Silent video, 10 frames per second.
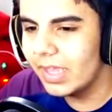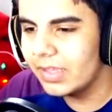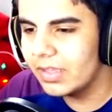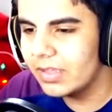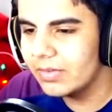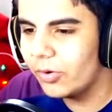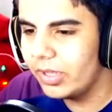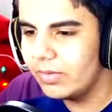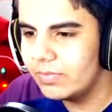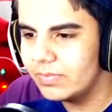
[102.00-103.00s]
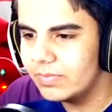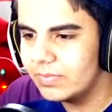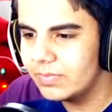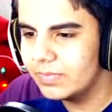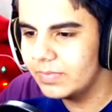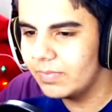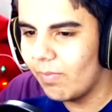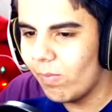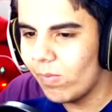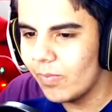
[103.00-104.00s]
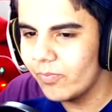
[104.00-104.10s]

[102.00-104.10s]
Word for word: Geek? Oxi. Oi? Quem é Geek?